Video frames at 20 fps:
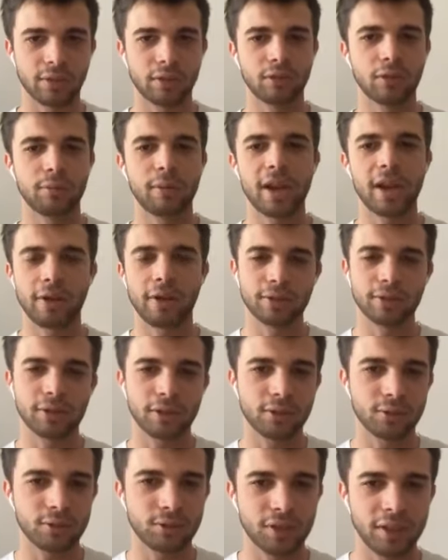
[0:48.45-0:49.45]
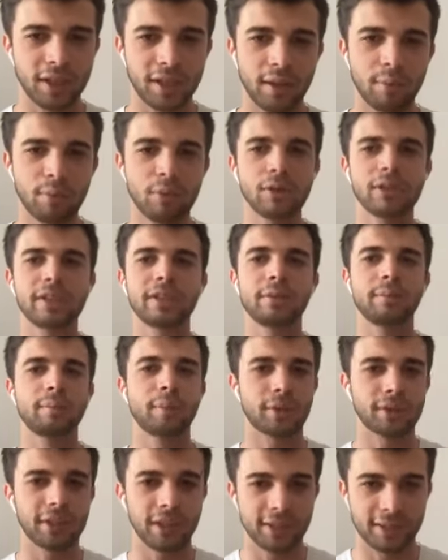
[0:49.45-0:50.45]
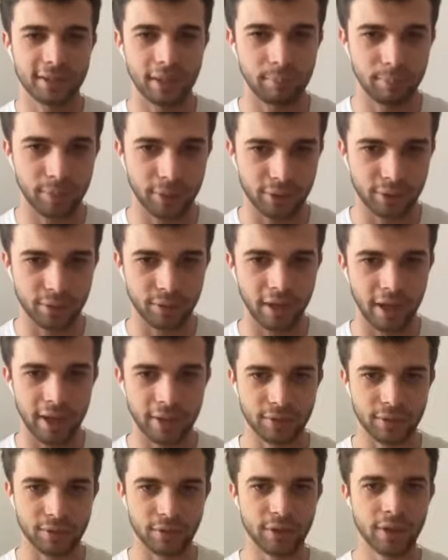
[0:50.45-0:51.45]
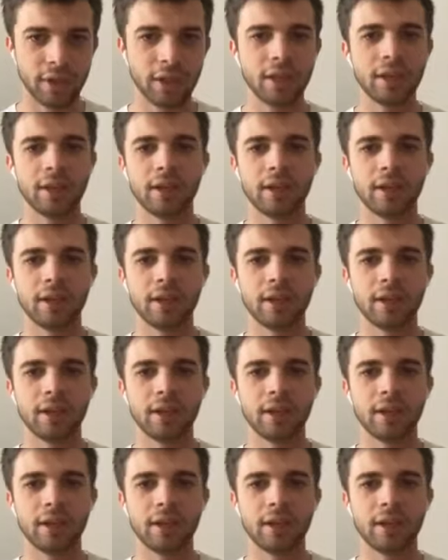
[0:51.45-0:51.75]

secondo me la nostra società dà molta importanza al personaggio.